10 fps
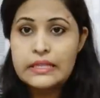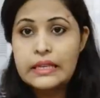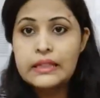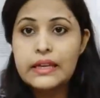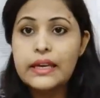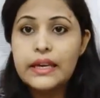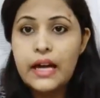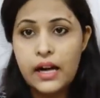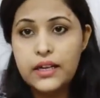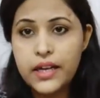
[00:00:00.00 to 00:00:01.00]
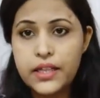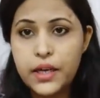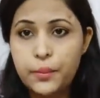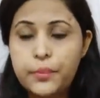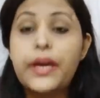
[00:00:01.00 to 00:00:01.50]
जिंदगी हर
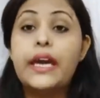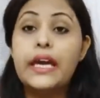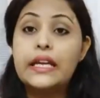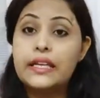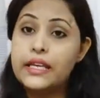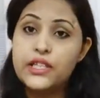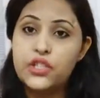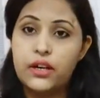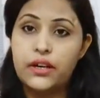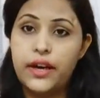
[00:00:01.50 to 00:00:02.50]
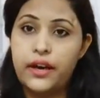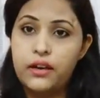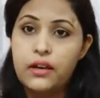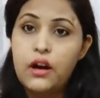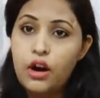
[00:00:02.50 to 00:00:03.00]
कदम एक नई जंग
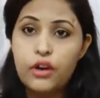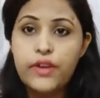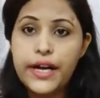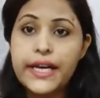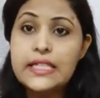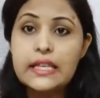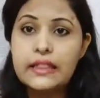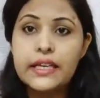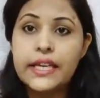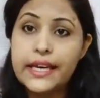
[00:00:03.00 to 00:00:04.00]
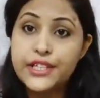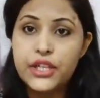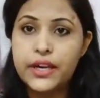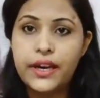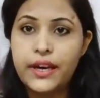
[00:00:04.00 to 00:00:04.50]
है और वाकई जिंदगी एक
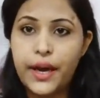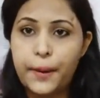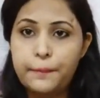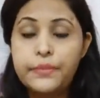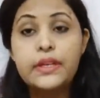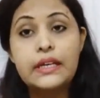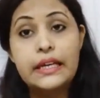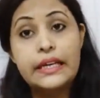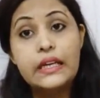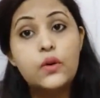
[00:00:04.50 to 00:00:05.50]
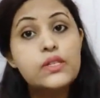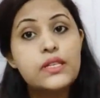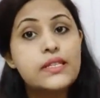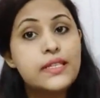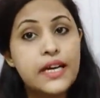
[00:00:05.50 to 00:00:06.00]
जंग ही है लेकिन उस
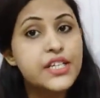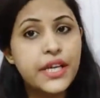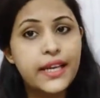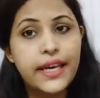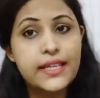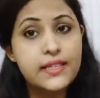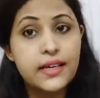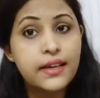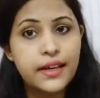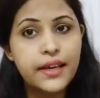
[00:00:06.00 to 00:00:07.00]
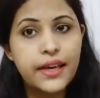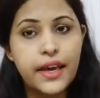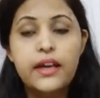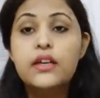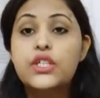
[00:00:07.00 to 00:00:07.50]
शख्स के लिए जंग नहीं
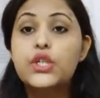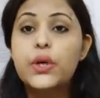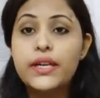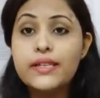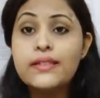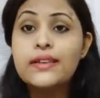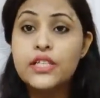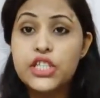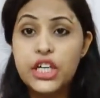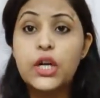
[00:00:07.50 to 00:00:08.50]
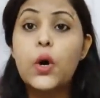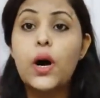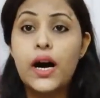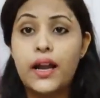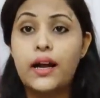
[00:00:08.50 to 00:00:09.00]
है जो इस जंग
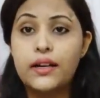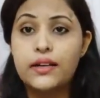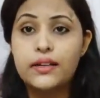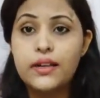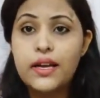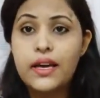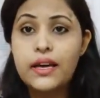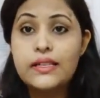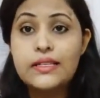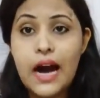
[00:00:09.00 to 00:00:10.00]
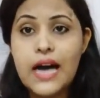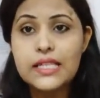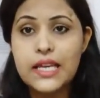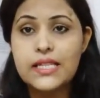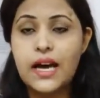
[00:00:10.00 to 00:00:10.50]
को हराकर साहस के